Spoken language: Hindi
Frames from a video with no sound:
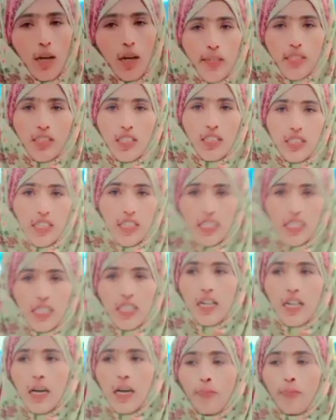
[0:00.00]
का मकसद ये
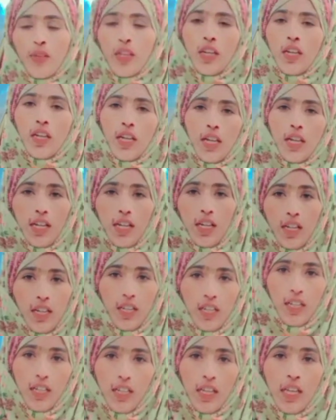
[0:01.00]
था
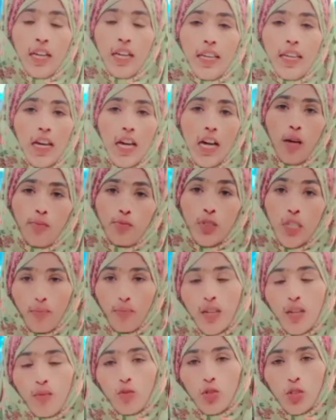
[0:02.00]
कि आप
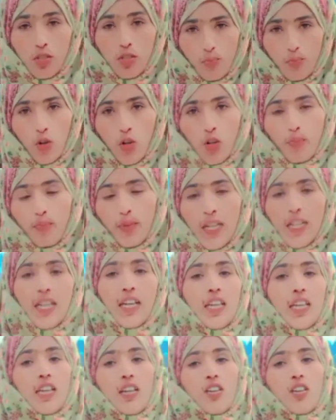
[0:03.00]
सबकी मुझे सपोर्ट
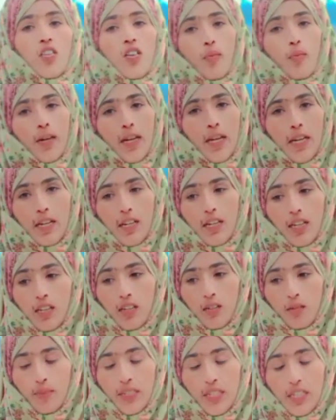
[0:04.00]
मिलेगी और
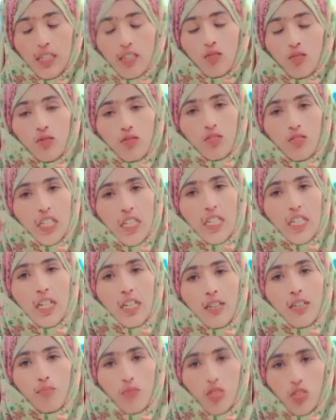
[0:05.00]
मैं मेरा
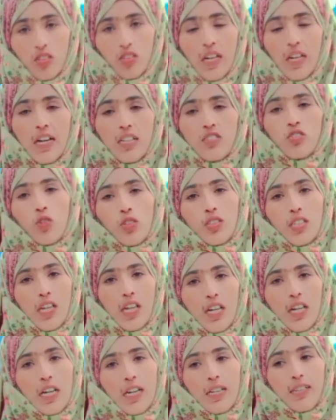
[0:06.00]
चैनल मोनोटाइज हो
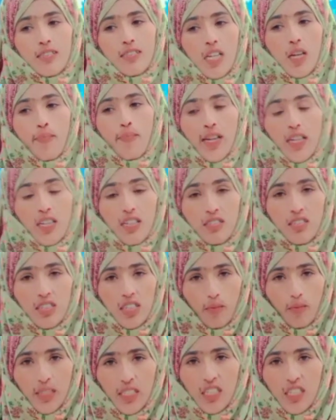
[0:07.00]
जाएगा इससे मैं किसी
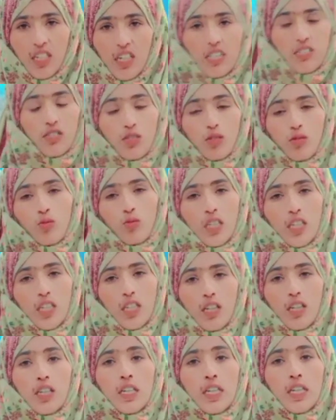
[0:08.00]
की मदद कर
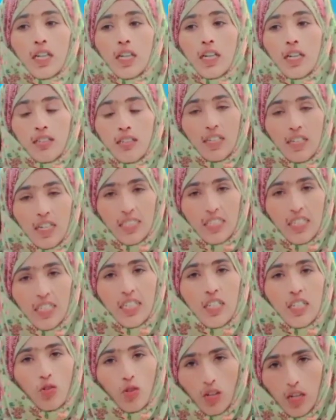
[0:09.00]
सकूँगी ज़्यादा
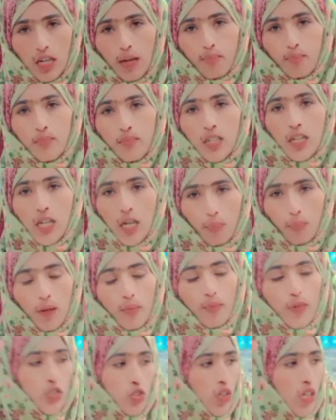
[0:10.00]
नहीं तो कम
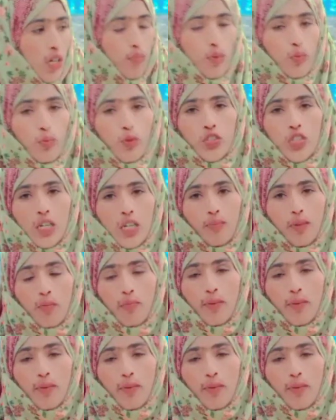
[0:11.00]
अपने बच्चों का भी मुस्तबिल